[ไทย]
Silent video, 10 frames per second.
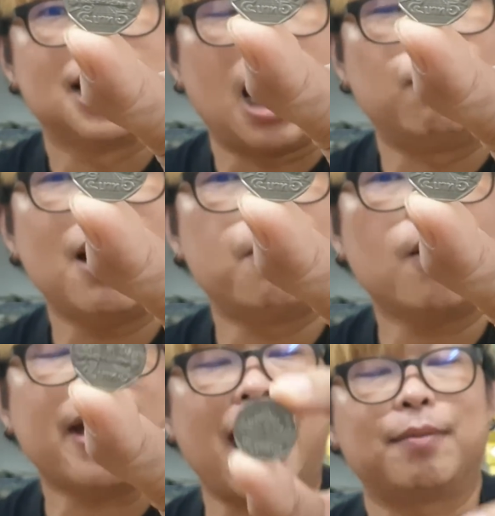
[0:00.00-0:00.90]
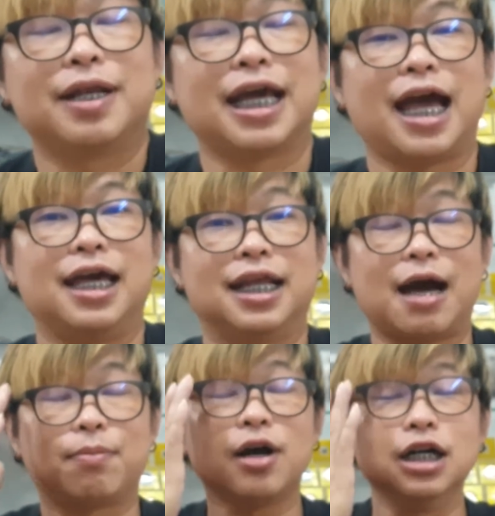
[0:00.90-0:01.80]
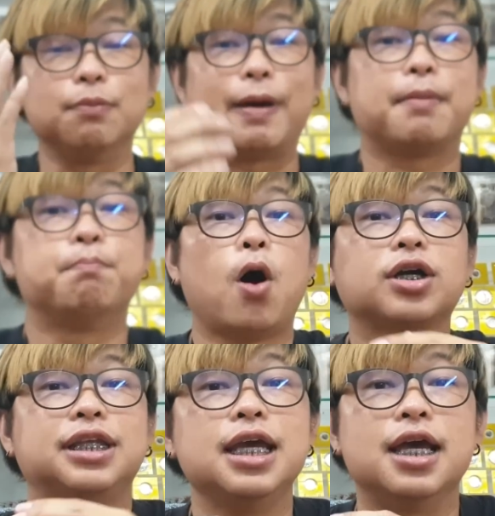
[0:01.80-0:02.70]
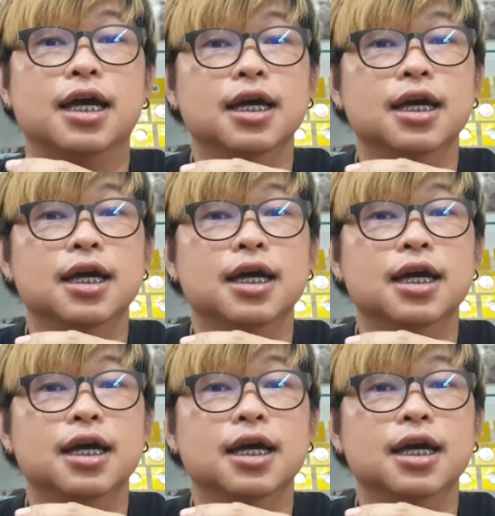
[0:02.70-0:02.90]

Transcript: ถามว่าบล็อกแผงเป็นยังไงนะครับก็คือเป็นบล็อกที่